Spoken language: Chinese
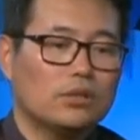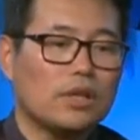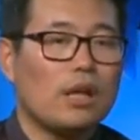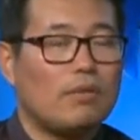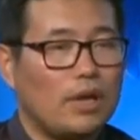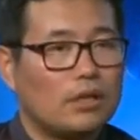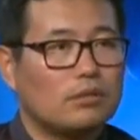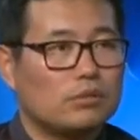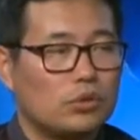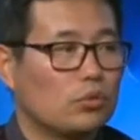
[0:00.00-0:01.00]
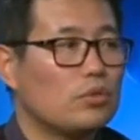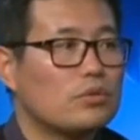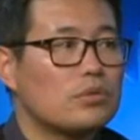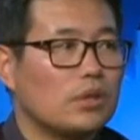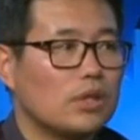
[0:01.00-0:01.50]
看完了就过
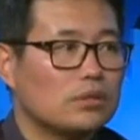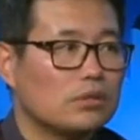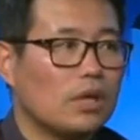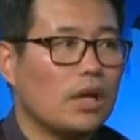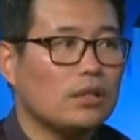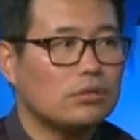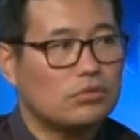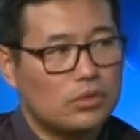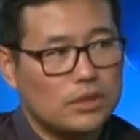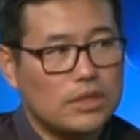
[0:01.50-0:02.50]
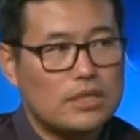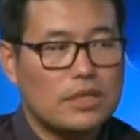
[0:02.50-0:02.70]
去了，就它的这种印